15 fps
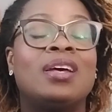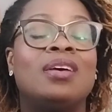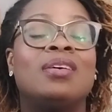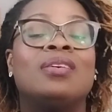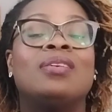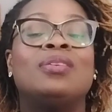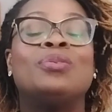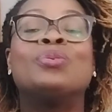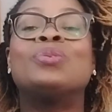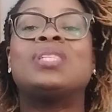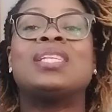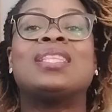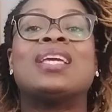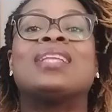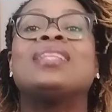euh, le
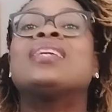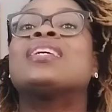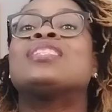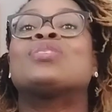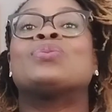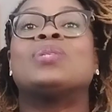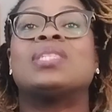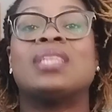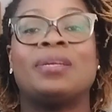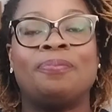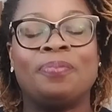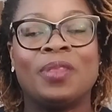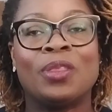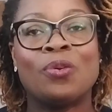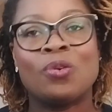dossier technique, qu'est-ce que
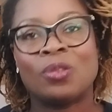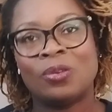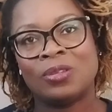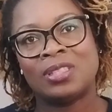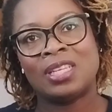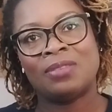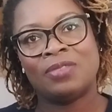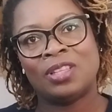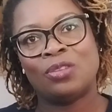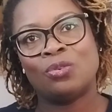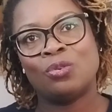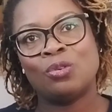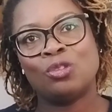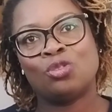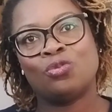c'est Donc dans cette
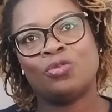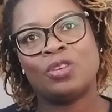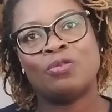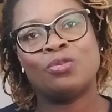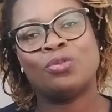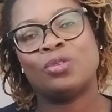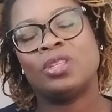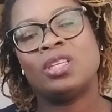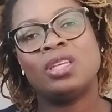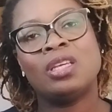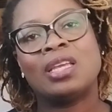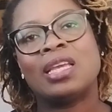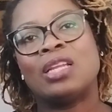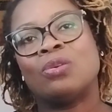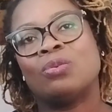vidéo, je vais vous
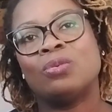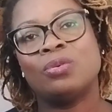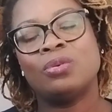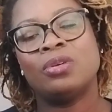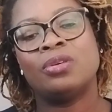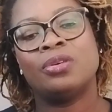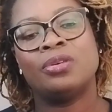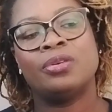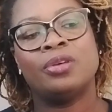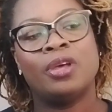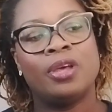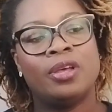donner quelques euh,